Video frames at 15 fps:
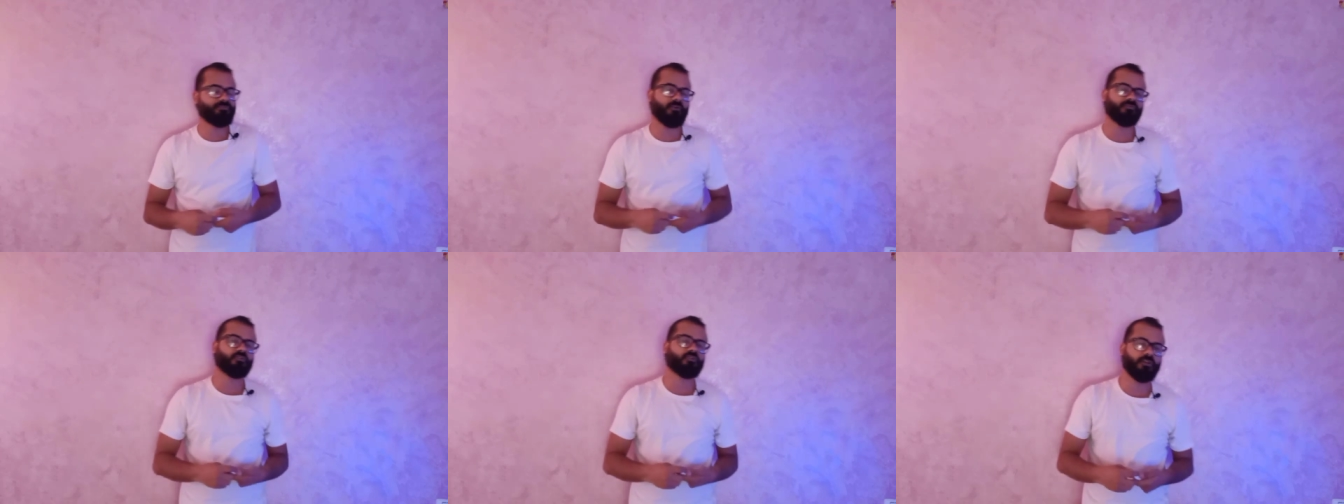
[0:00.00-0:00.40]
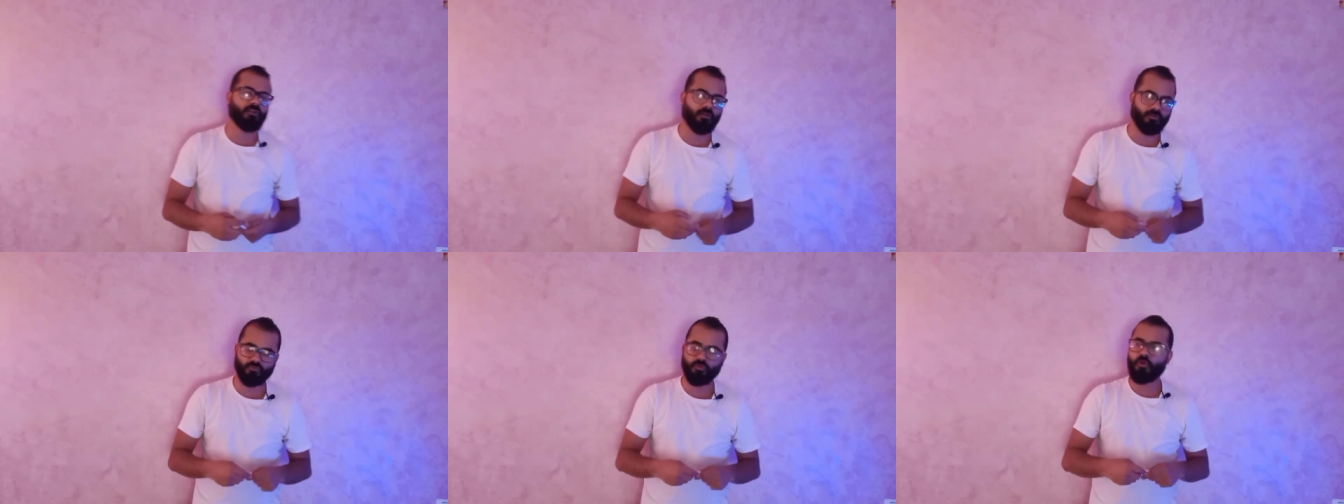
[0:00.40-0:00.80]
يتغلب في افريقيا
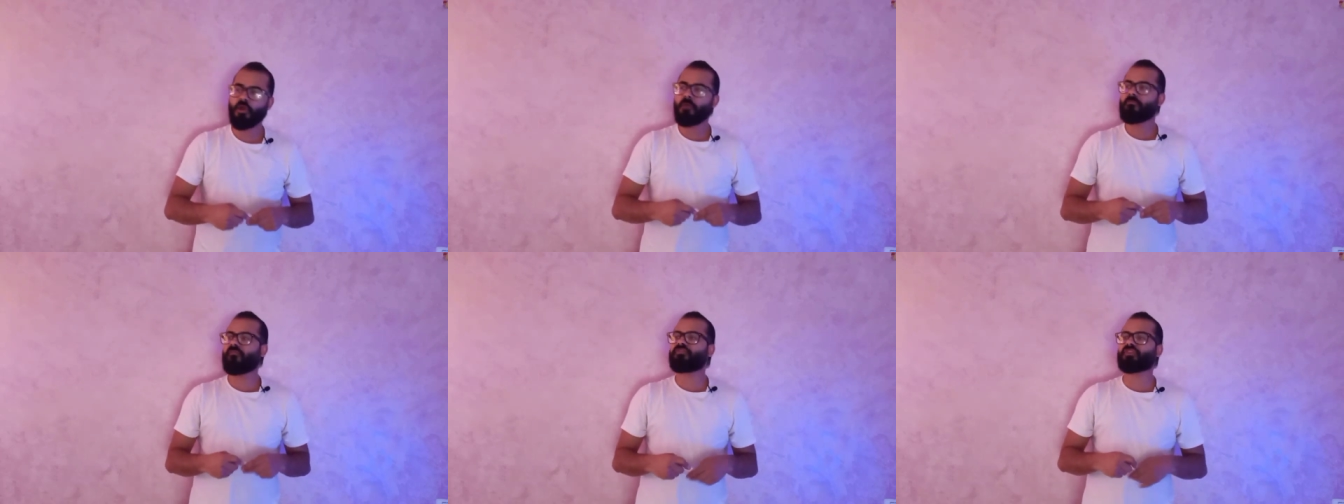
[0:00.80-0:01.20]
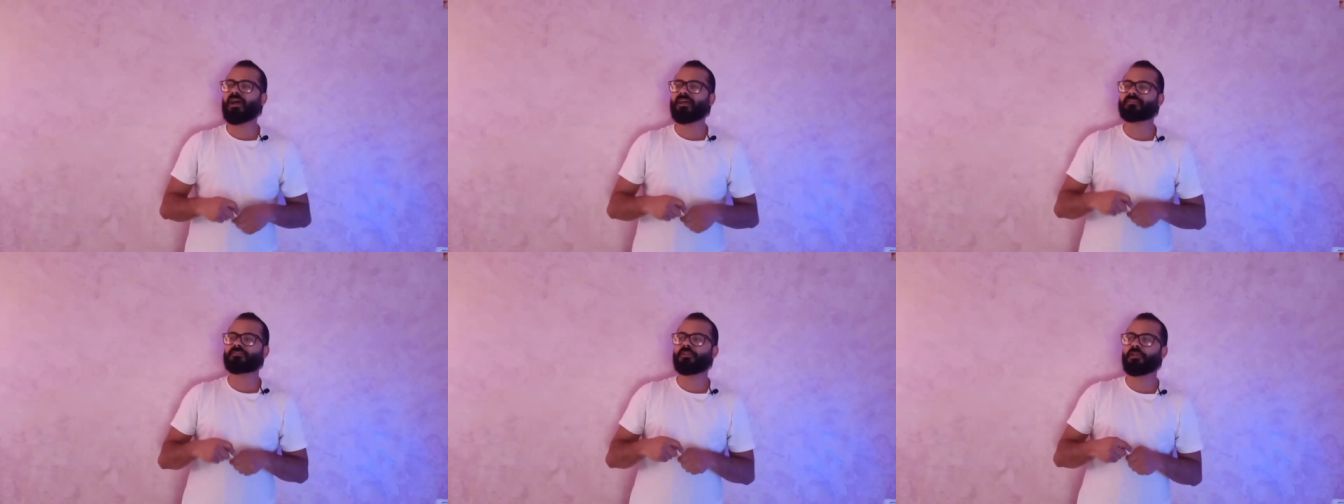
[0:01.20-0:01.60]
على ارضه مفيش
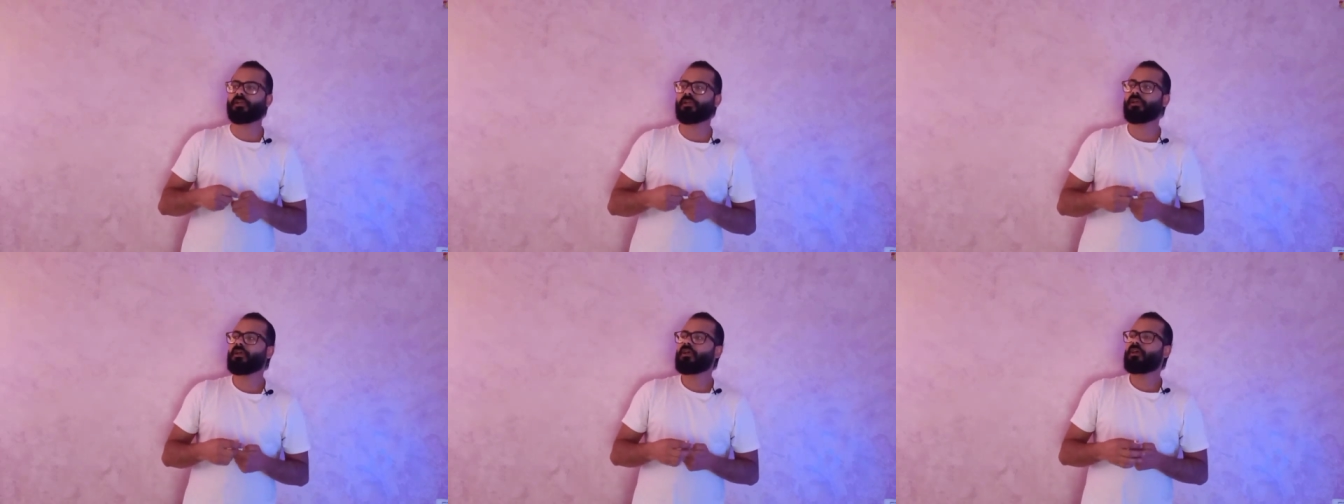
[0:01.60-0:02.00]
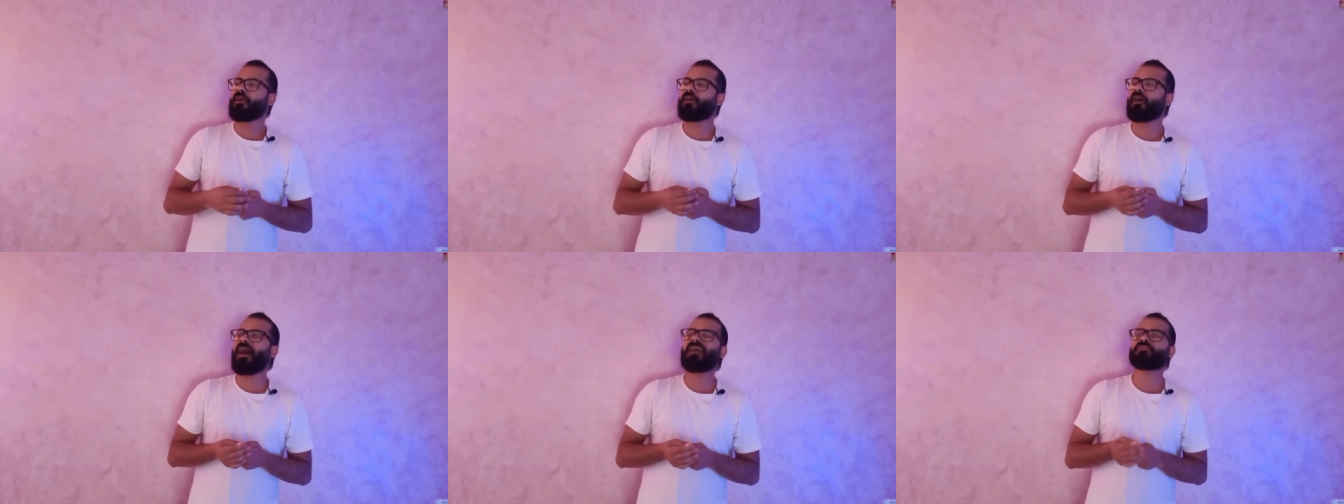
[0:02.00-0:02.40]
حد آه،
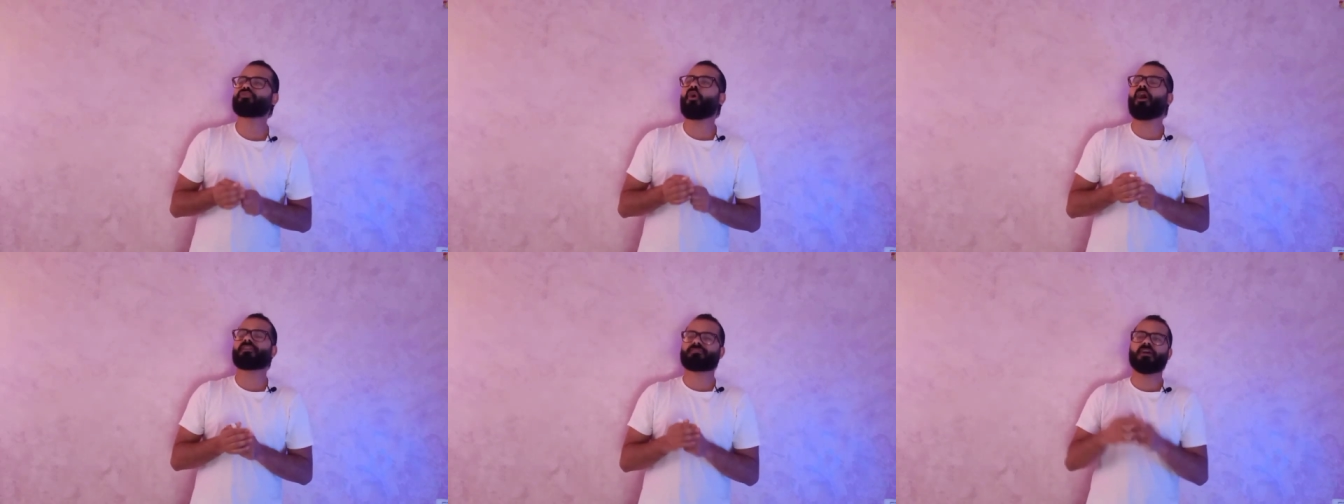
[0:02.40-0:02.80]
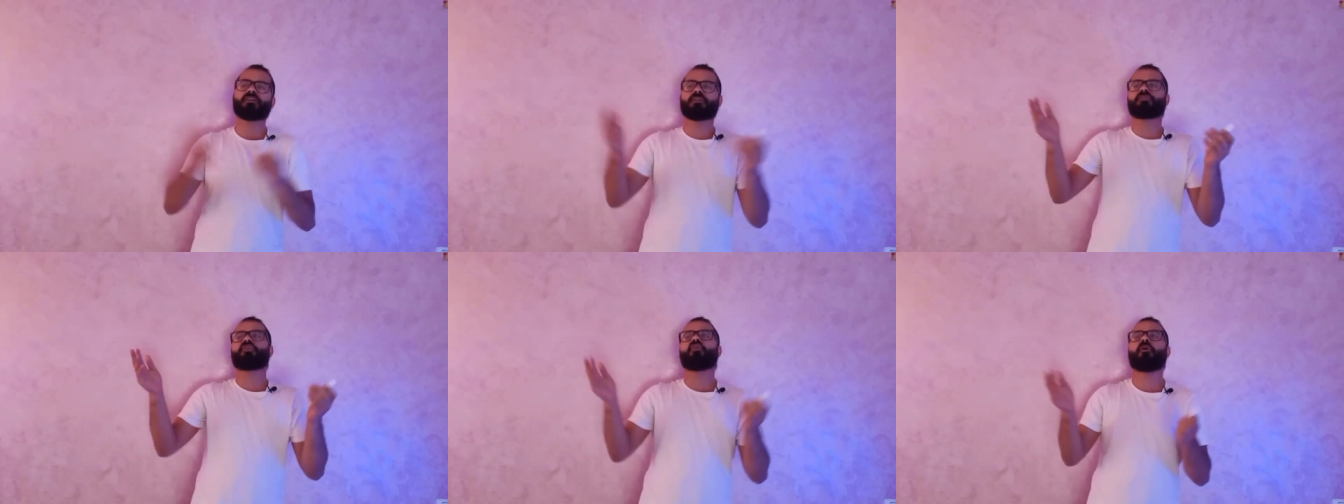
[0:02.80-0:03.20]
آه، عنده
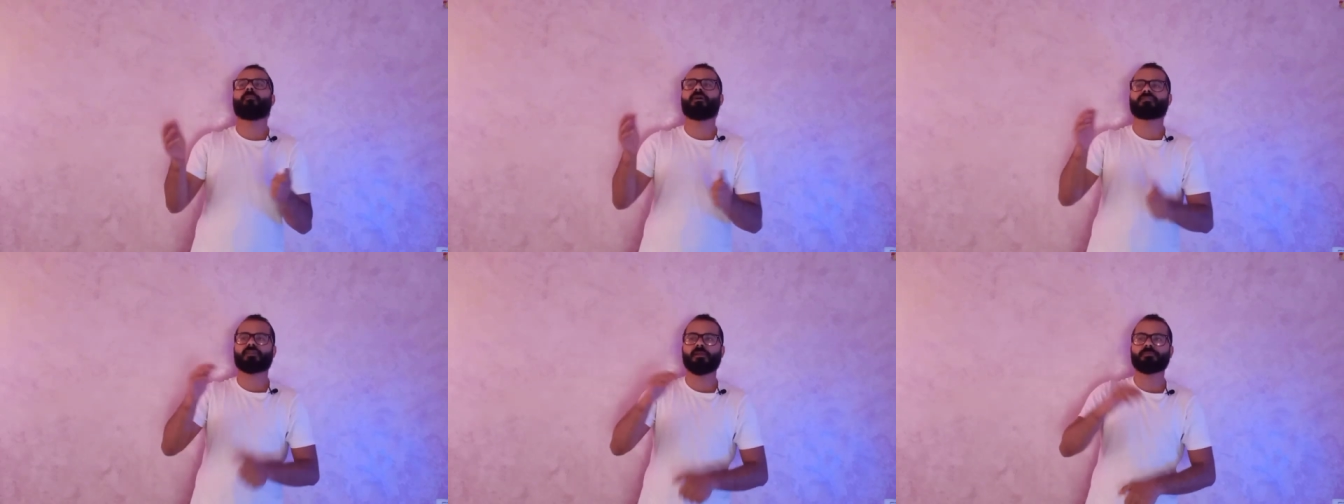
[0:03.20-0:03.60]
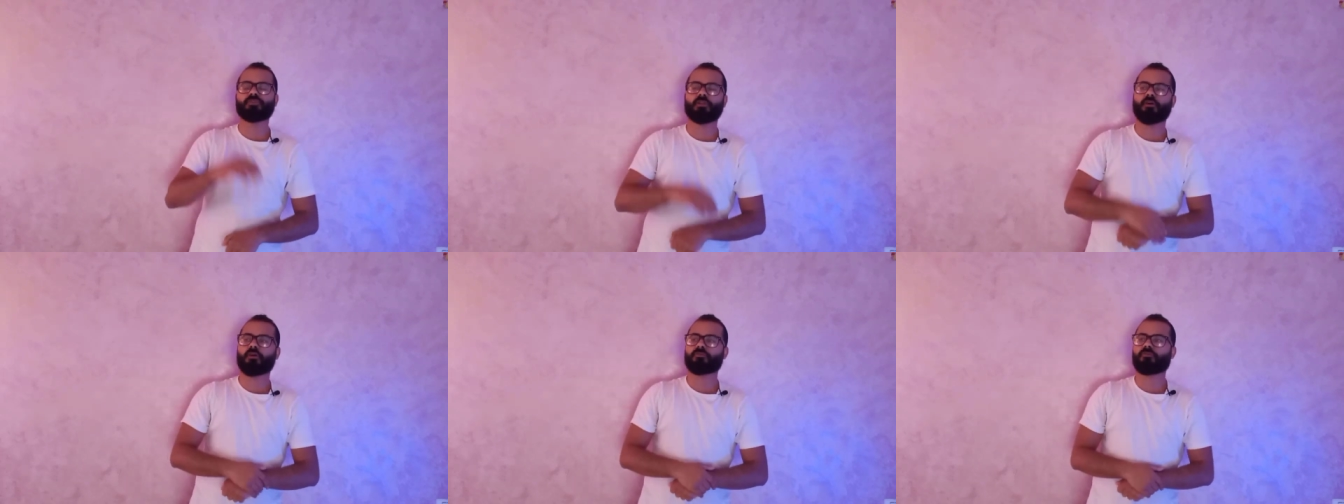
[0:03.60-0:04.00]
حصانه ان هو ما
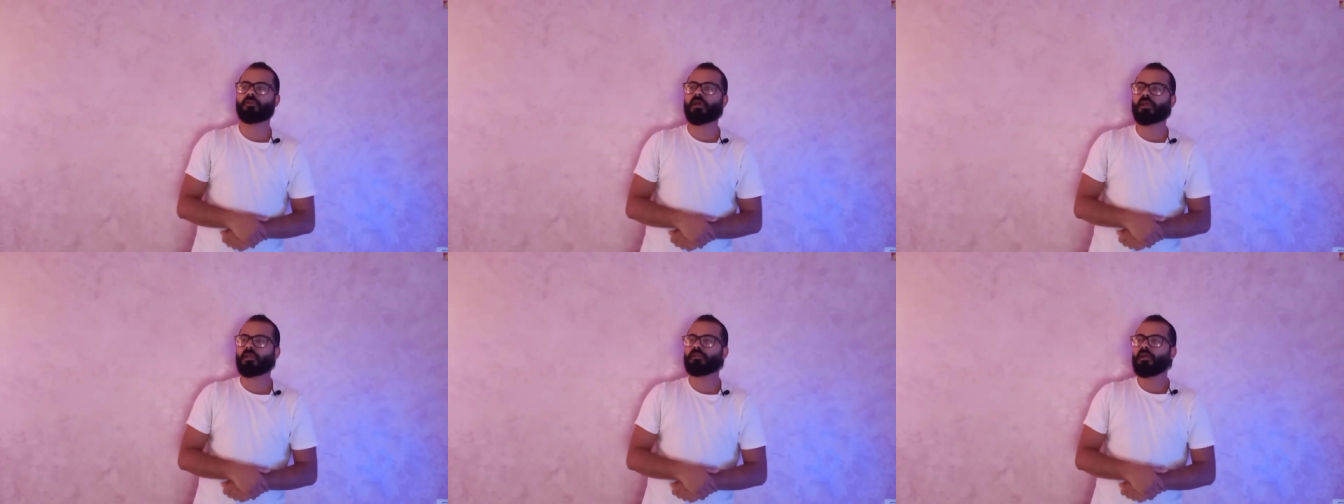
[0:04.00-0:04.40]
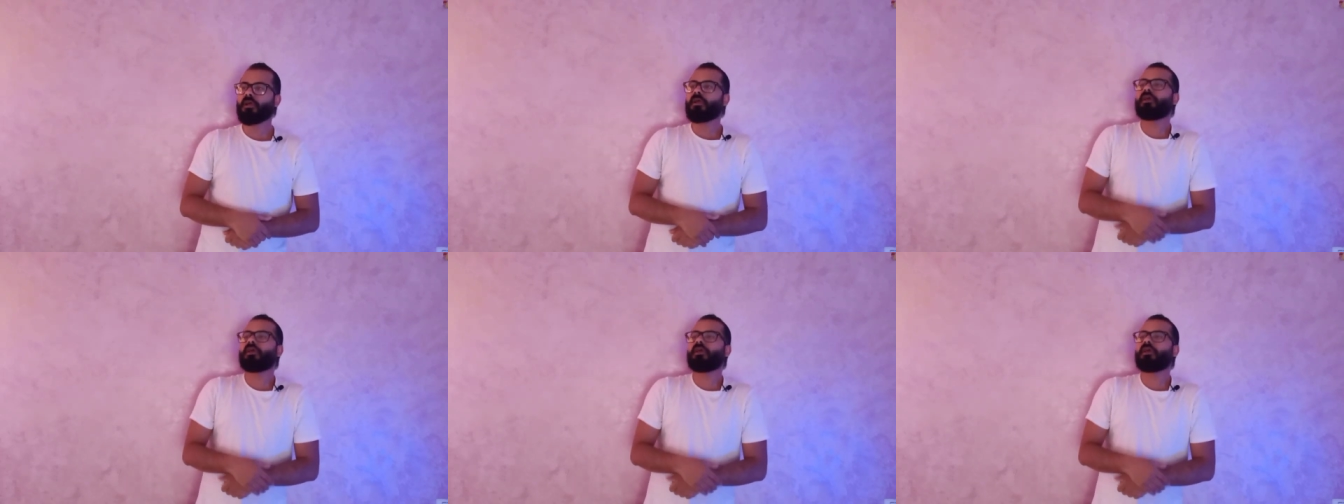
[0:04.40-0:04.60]
يتغلبش على ارضه ولكن